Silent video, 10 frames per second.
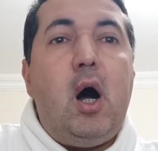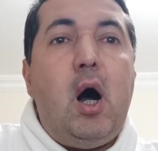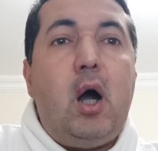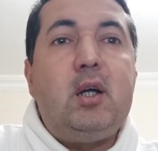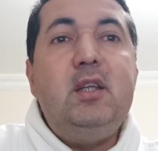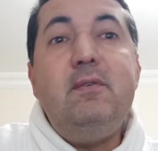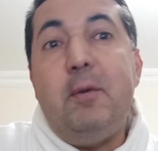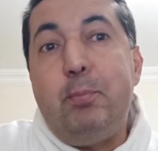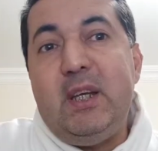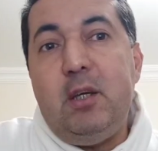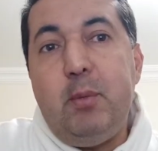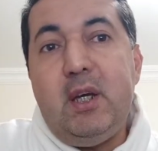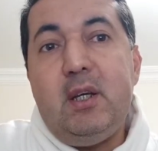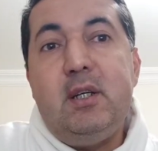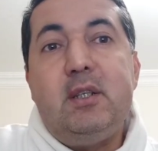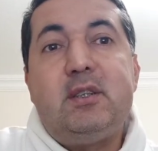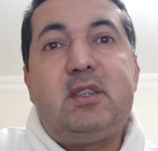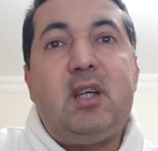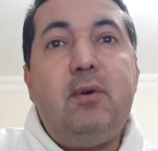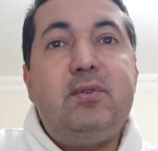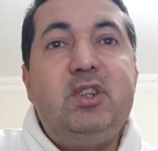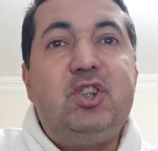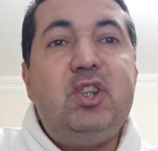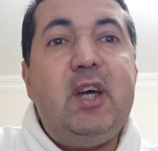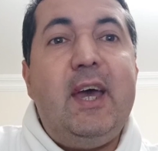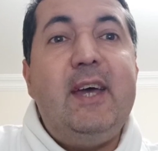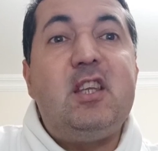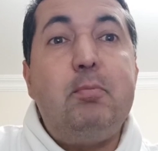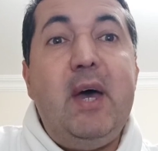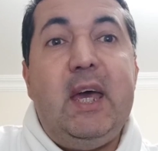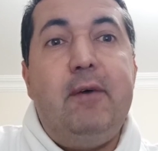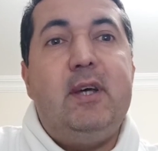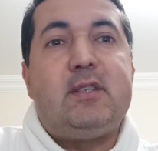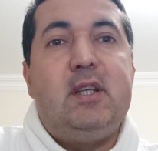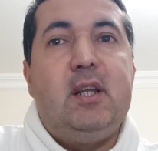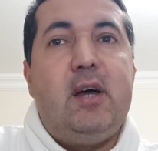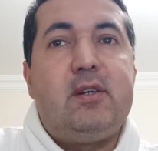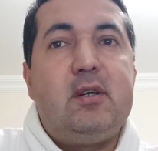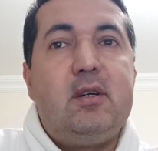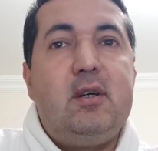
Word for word: Aklı ve bilimi saf dışı etme hevesliler.